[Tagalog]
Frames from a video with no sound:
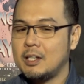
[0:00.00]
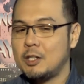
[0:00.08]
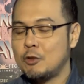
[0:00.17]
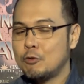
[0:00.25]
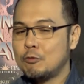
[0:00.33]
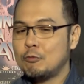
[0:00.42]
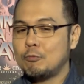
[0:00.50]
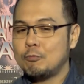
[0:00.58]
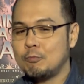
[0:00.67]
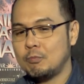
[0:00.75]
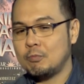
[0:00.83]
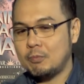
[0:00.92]
yung
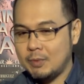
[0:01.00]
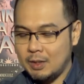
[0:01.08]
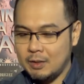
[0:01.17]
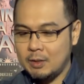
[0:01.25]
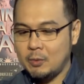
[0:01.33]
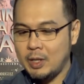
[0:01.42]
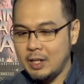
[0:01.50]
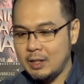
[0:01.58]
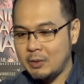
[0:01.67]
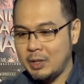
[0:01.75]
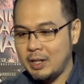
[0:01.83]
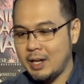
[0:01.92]
the way
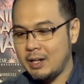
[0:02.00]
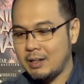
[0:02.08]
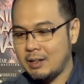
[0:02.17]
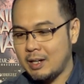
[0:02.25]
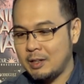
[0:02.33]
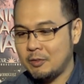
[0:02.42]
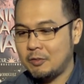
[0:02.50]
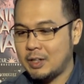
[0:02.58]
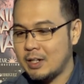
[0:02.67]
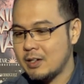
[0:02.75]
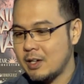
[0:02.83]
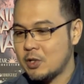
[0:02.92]
the way I kind of
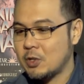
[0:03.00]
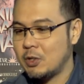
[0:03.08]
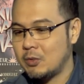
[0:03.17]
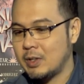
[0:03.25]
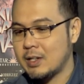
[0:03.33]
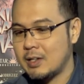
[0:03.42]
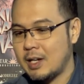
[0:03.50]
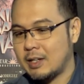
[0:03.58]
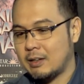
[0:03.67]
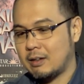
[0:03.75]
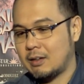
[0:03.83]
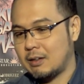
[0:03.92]
transitioned was that
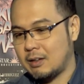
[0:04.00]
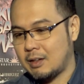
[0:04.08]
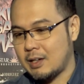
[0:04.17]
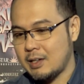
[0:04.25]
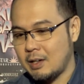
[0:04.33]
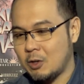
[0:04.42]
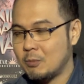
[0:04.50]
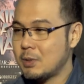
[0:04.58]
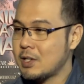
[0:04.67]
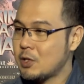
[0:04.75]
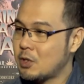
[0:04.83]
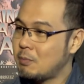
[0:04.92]
kasi
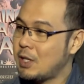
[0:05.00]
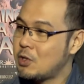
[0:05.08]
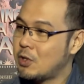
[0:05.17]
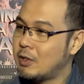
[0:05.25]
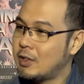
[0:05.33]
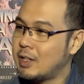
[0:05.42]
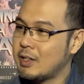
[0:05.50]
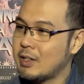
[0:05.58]
composition major ako eh.